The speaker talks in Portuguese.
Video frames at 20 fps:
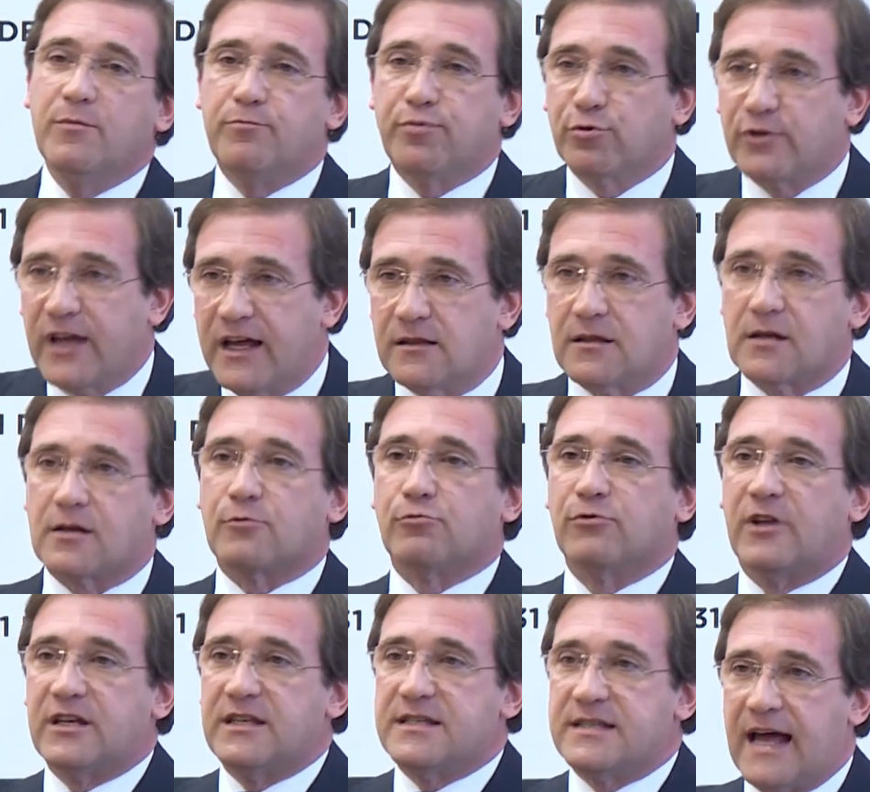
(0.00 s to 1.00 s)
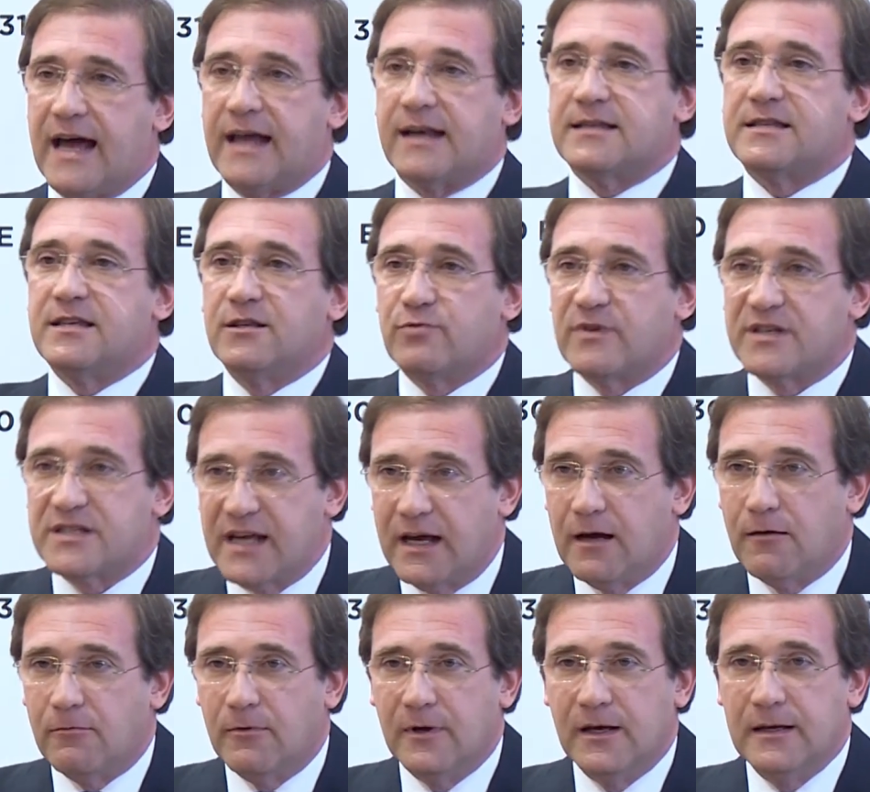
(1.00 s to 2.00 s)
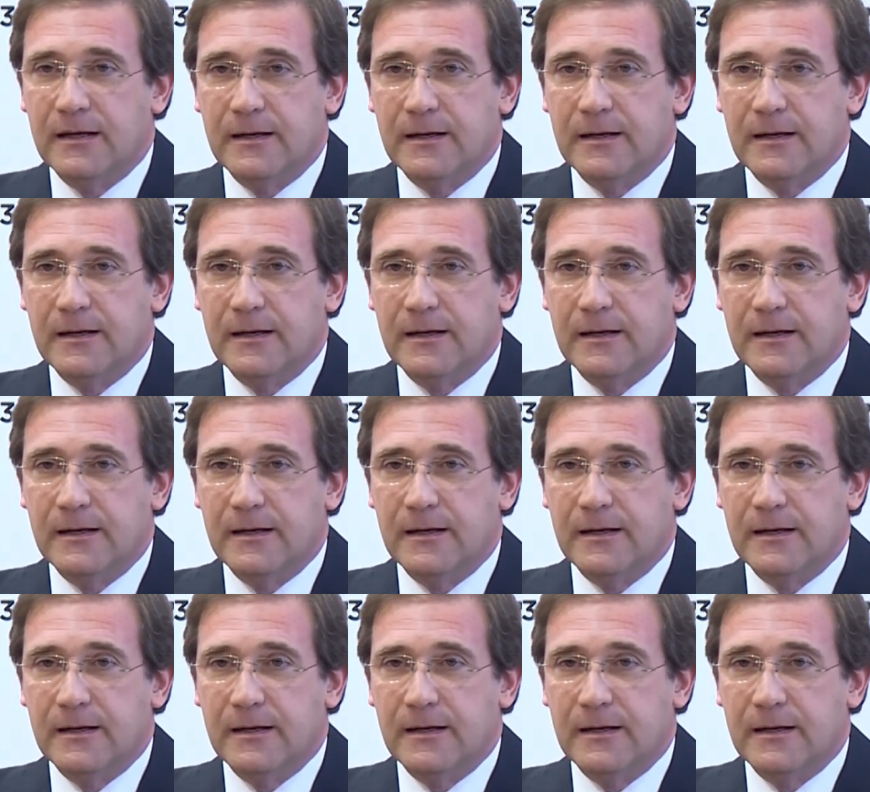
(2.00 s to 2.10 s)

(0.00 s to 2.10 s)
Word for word: importante regularizar a situação